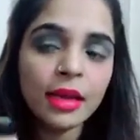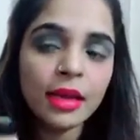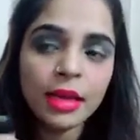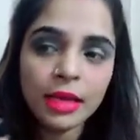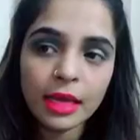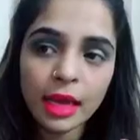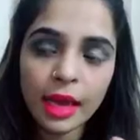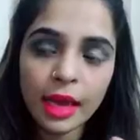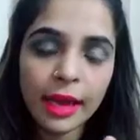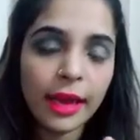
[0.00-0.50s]

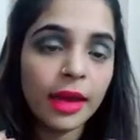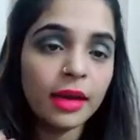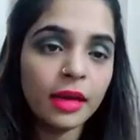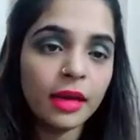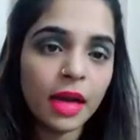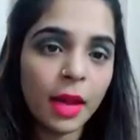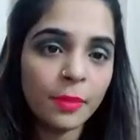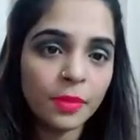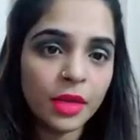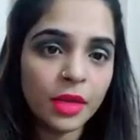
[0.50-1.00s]
है अगर
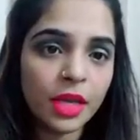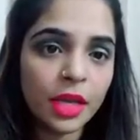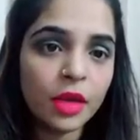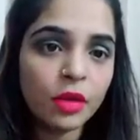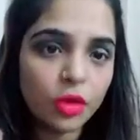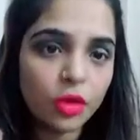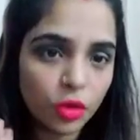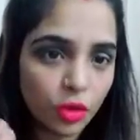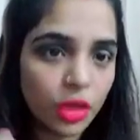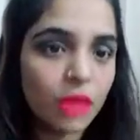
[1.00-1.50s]
आपकी
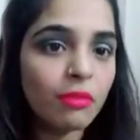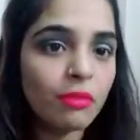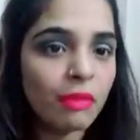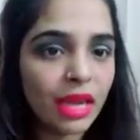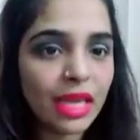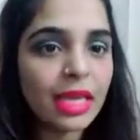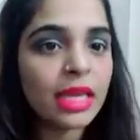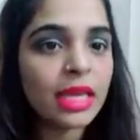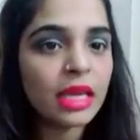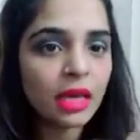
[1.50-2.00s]
क्योंकि मेरी
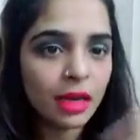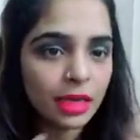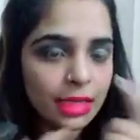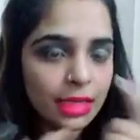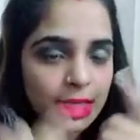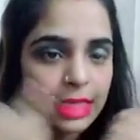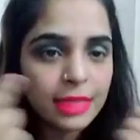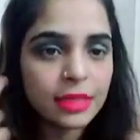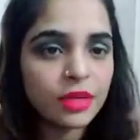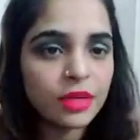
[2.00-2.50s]
हल्की
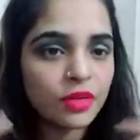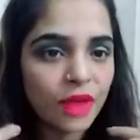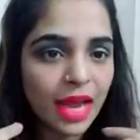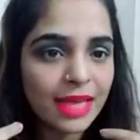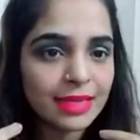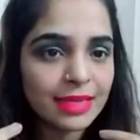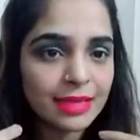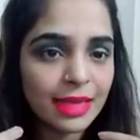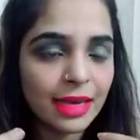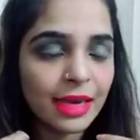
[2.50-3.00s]
सी ड्राई
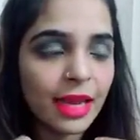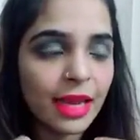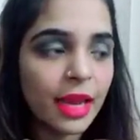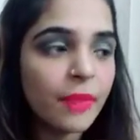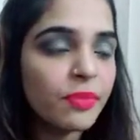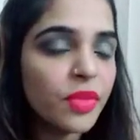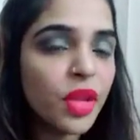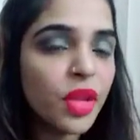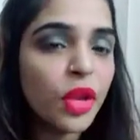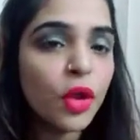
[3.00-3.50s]
स्किन है
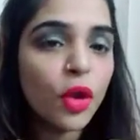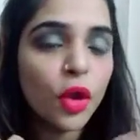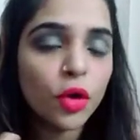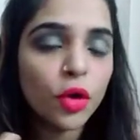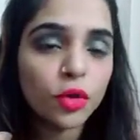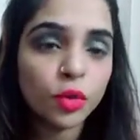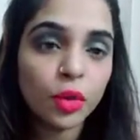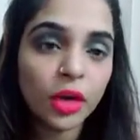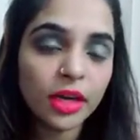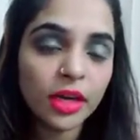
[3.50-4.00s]
तो
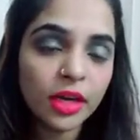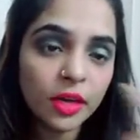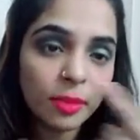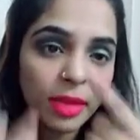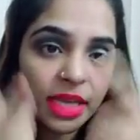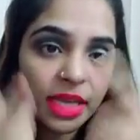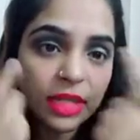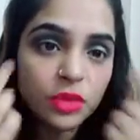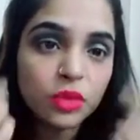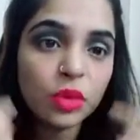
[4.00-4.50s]
अगर मैं
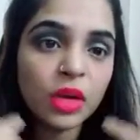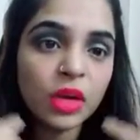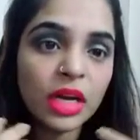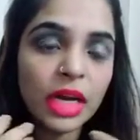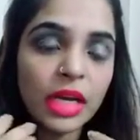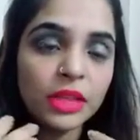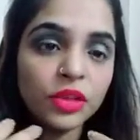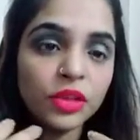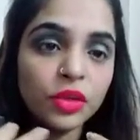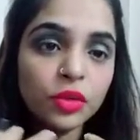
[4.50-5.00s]
इसको
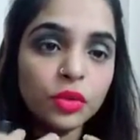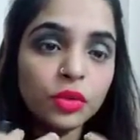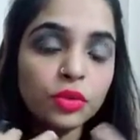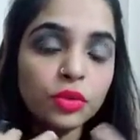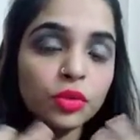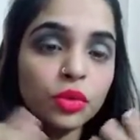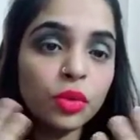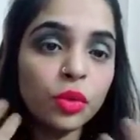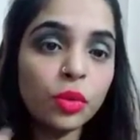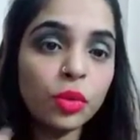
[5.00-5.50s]
लगाती हूँ
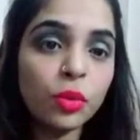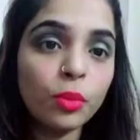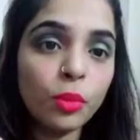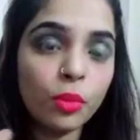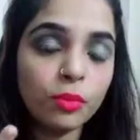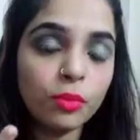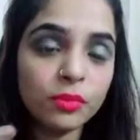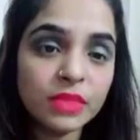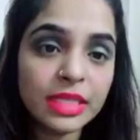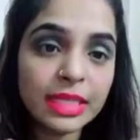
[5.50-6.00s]
तो
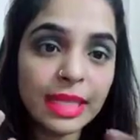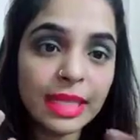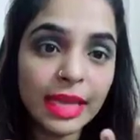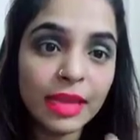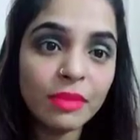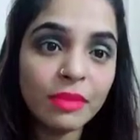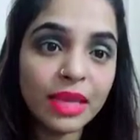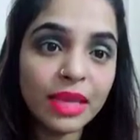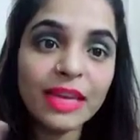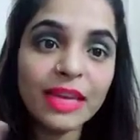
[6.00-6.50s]
स्किन
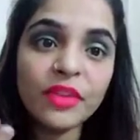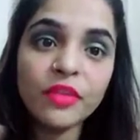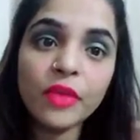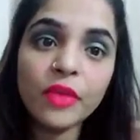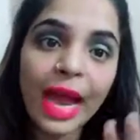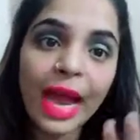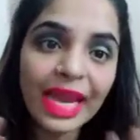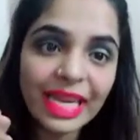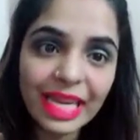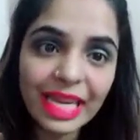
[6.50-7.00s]
मेरी ड्राई
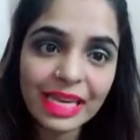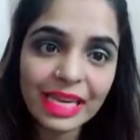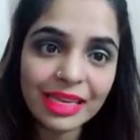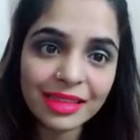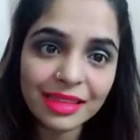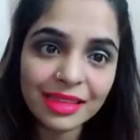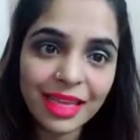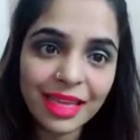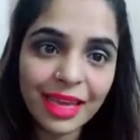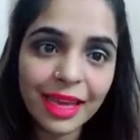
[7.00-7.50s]
नहीं लगती
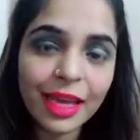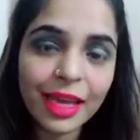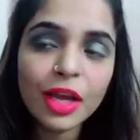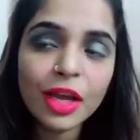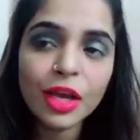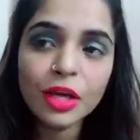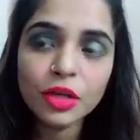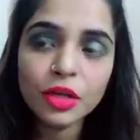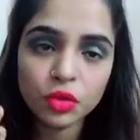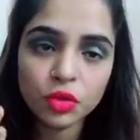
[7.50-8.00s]
है
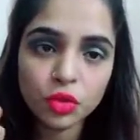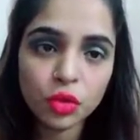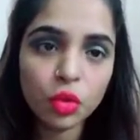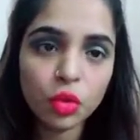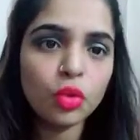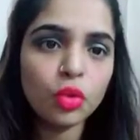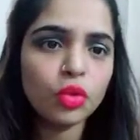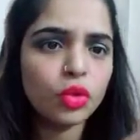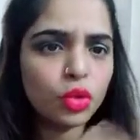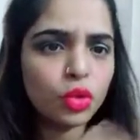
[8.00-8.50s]
जो
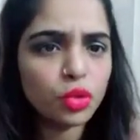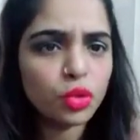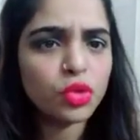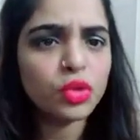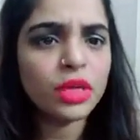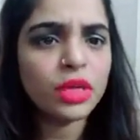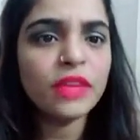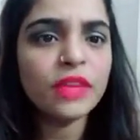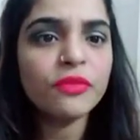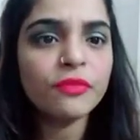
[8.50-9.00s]
यूजुअली
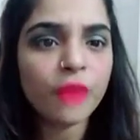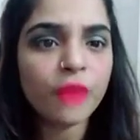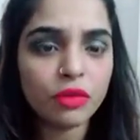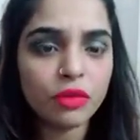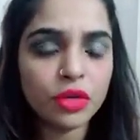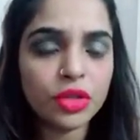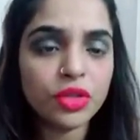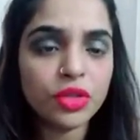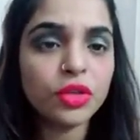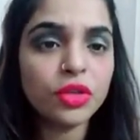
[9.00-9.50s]

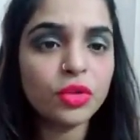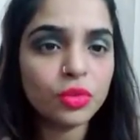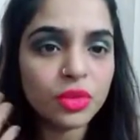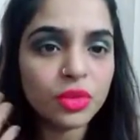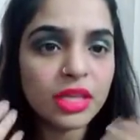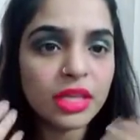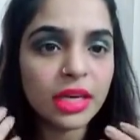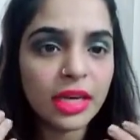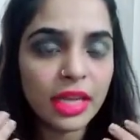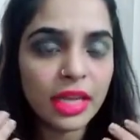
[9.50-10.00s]
फाउंडेशन यूज़
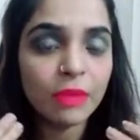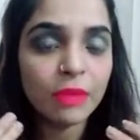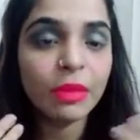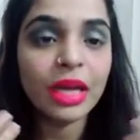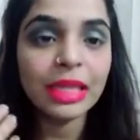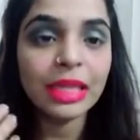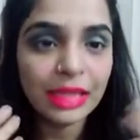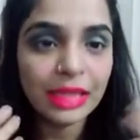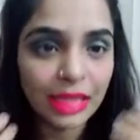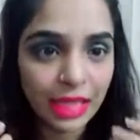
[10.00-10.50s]
करने के बाद
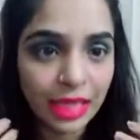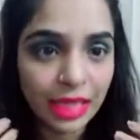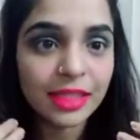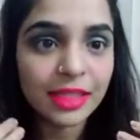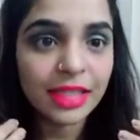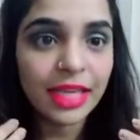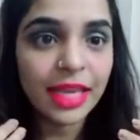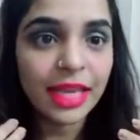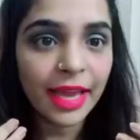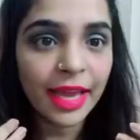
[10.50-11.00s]
लगती
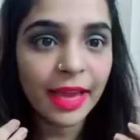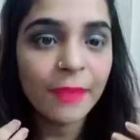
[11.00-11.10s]
है